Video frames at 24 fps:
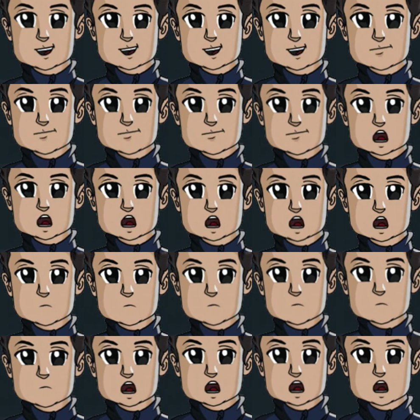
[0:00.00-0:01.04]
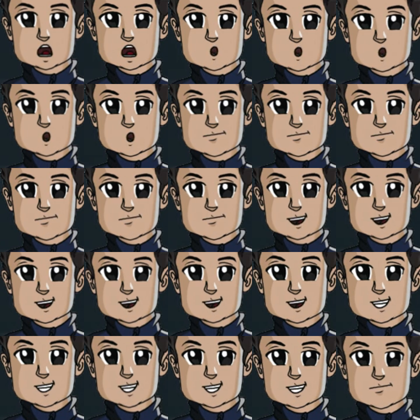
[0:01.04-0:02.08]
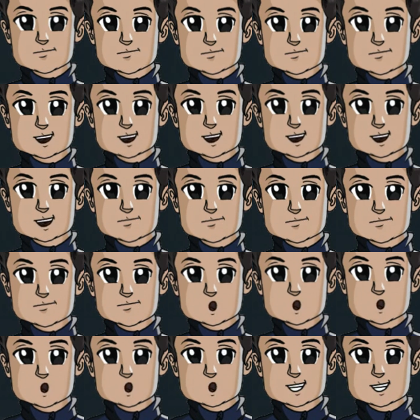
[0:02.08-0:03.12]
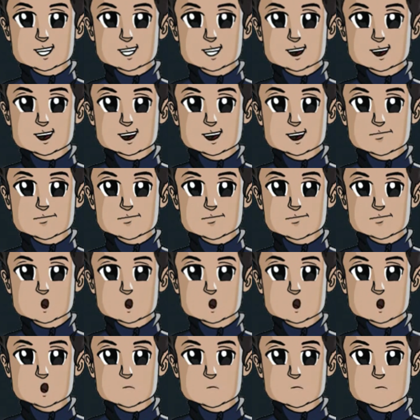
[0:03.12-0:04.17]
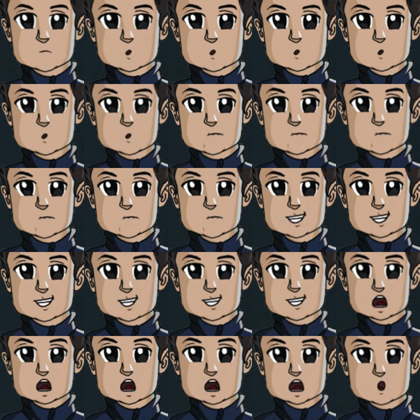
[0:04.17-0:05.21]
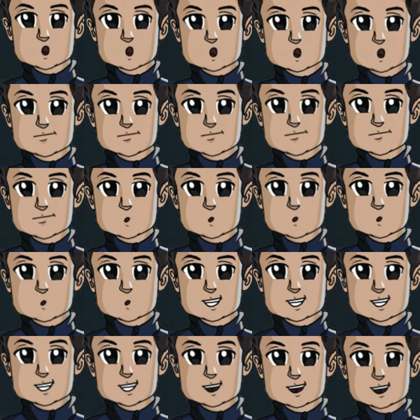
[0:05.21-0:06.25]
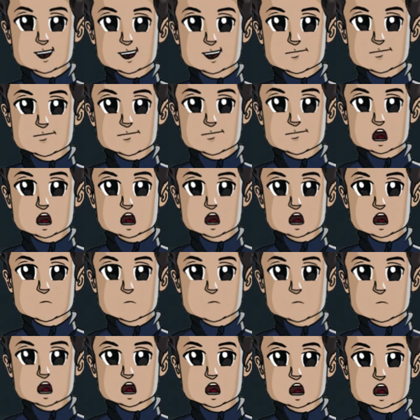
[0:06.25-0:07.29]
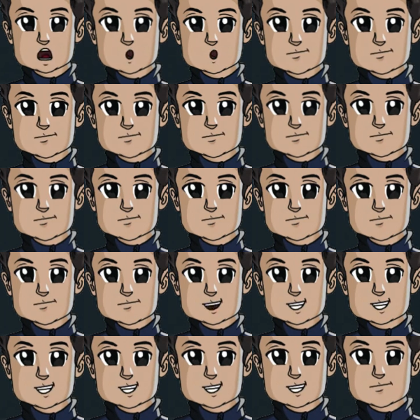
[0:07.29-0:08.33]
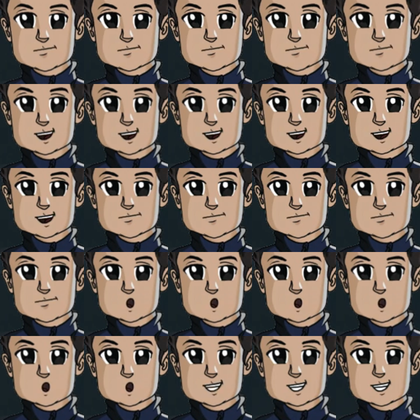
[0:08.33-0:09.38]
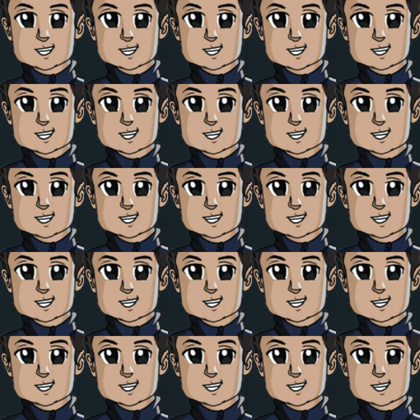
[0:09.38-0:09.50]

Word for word: podemos arrastrar los audios, los videos o imágenes directo a la capa en la que los queremos ubicar. Entonces voy a usar este video que no tiene sonido y ya